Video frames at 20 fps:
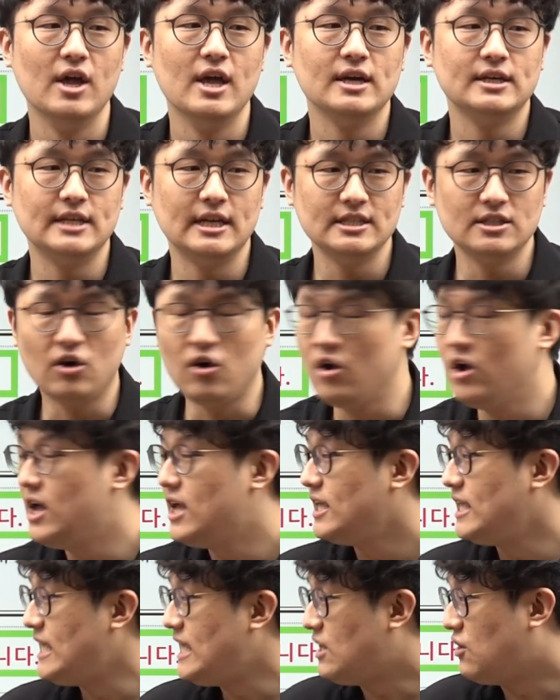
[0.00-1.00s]
그래서
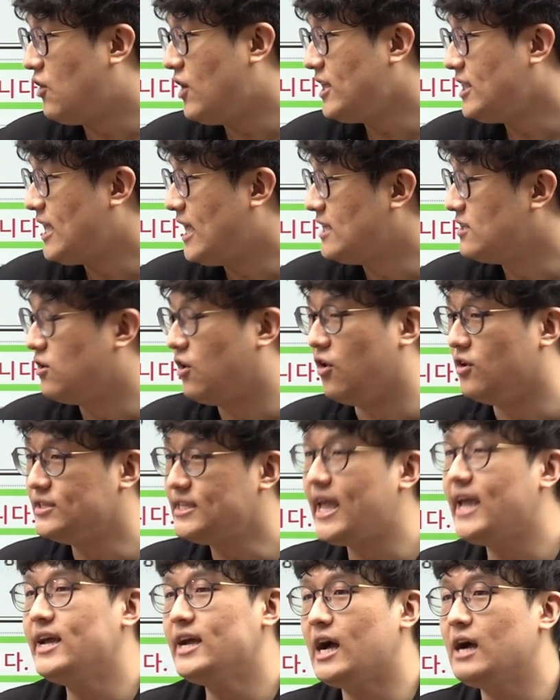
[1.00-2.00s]
이거에 대해서
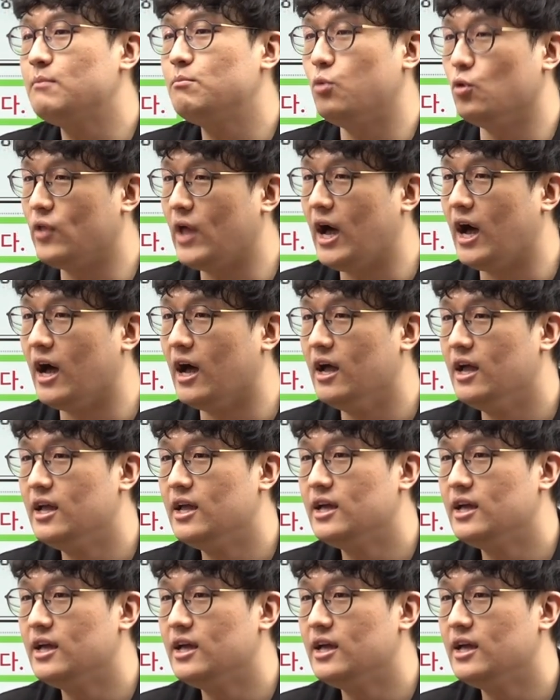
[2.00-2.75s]
생각보다